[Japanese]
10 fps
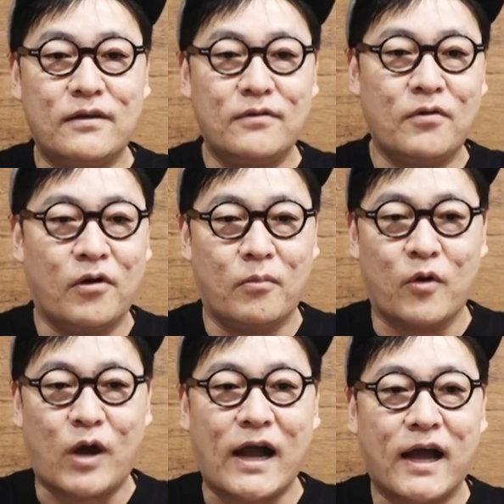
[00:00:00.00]
金を
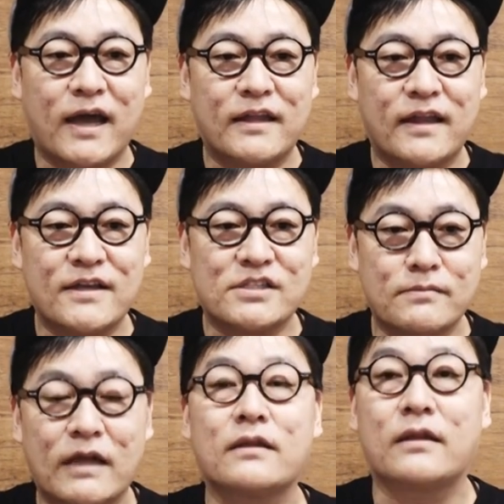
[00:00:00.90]
もう抱えてし
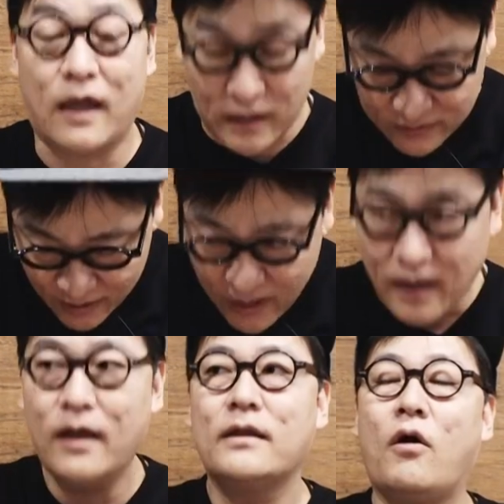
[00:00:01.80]
まってい
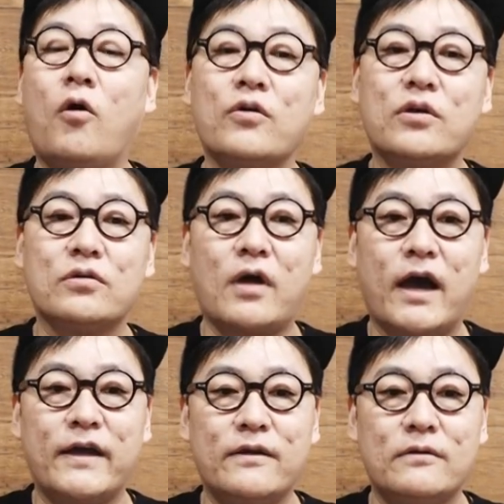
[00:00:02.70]
て、で、本業の
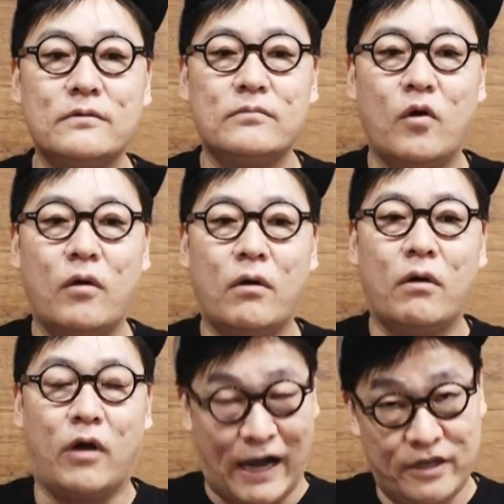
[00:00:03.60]
俳優
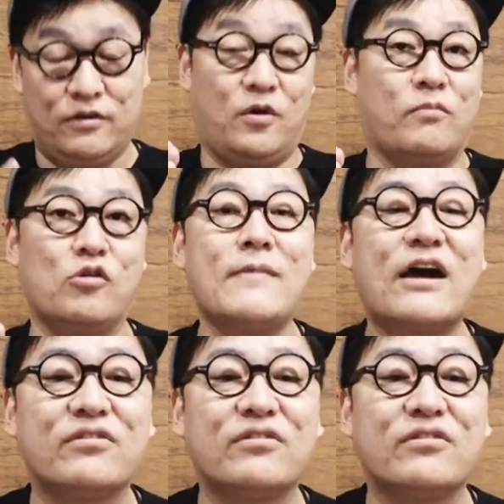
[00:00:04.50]
も、俳優業もうま